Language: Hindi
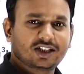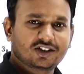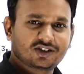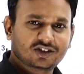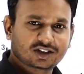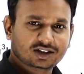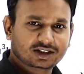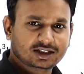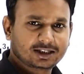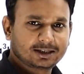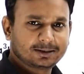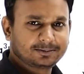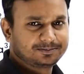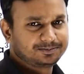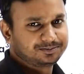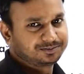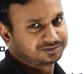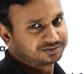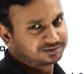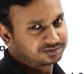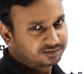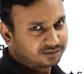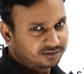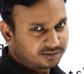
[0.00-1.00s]
जा सकता है
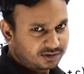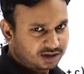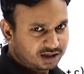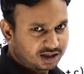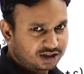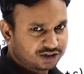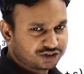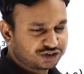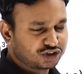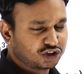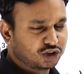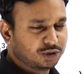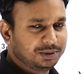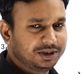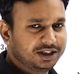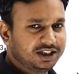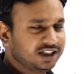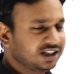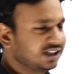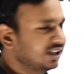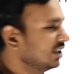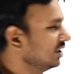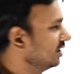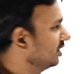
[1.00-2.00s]
चलो भाई
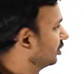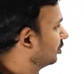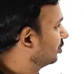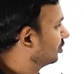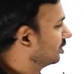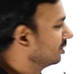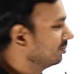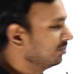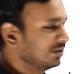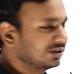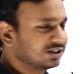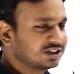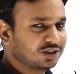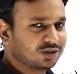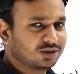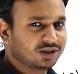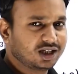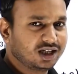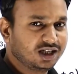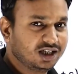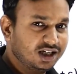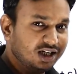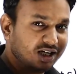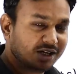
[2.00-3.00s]
ठीक है ये तो सिंपल सा हो
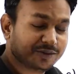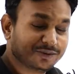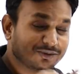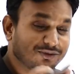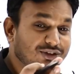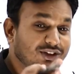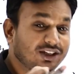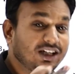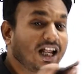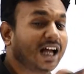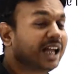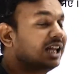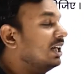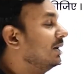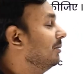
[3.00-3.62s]
गया फिलहाल